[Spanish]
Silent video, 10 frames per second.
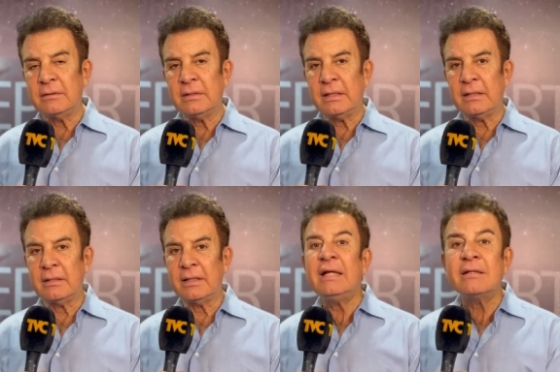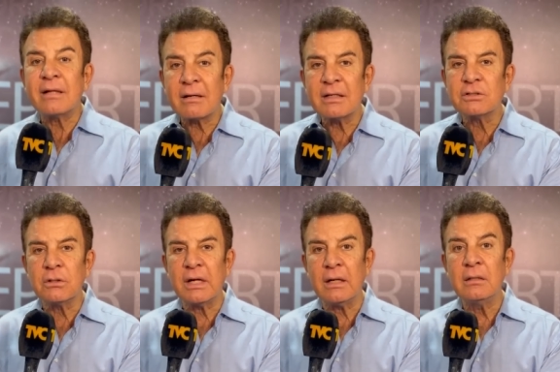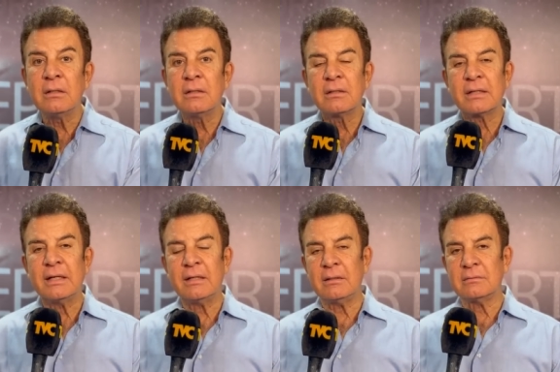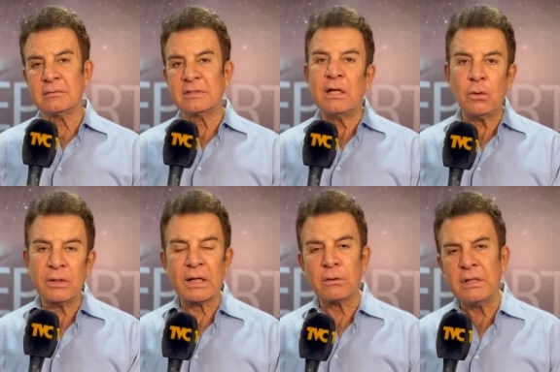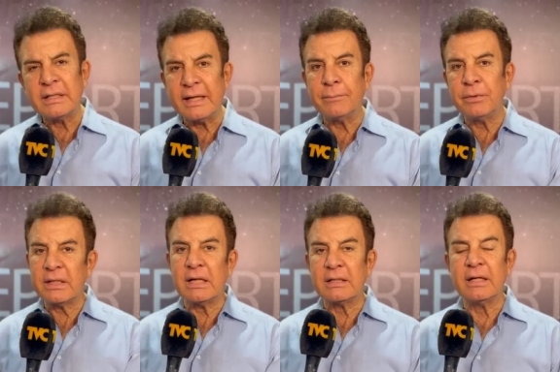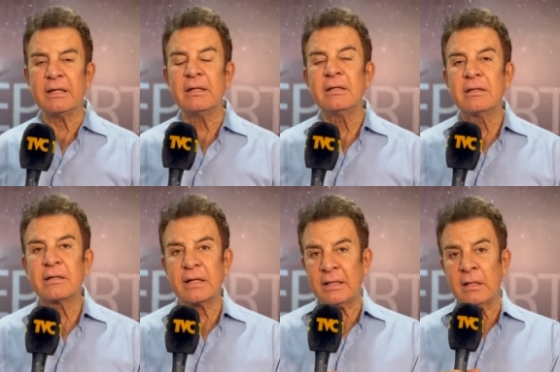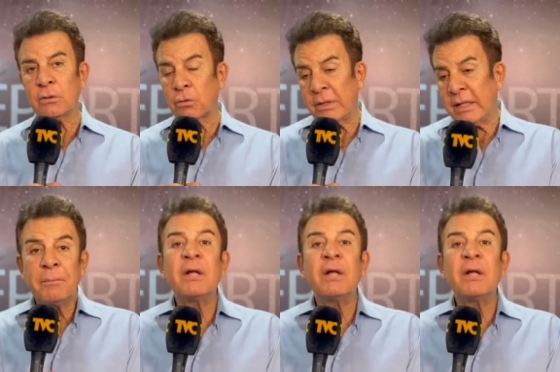eh, internacional que se logra con el tiempo y que la tiene Reinaldo Rueda.